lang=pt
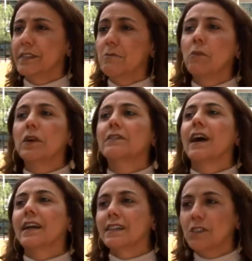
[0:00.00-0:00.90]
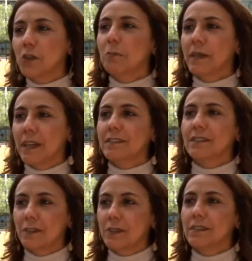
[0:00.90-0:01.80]
depois na área de
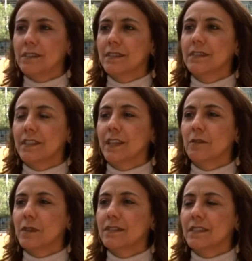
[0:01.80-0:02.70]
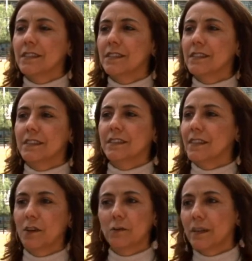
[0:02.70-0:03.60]
operação desses sistemas e,
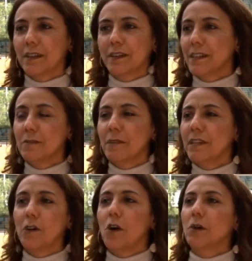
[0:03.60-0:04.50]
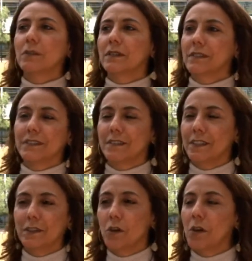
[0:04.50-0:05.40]
e é uma gama enorme,
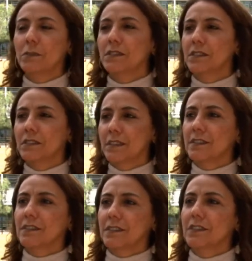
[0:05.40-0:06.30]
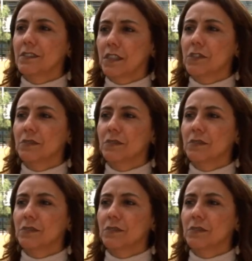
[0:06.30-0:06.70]
enorme de, desse, de